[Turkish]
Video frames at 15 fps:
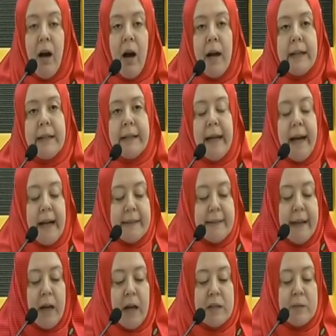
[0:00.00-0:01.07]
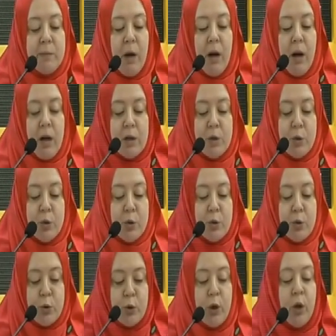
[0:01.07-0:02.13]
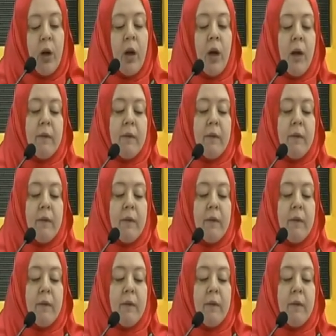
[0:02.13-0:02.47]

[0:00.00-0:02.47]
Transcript: aynı yerde yatma arzusu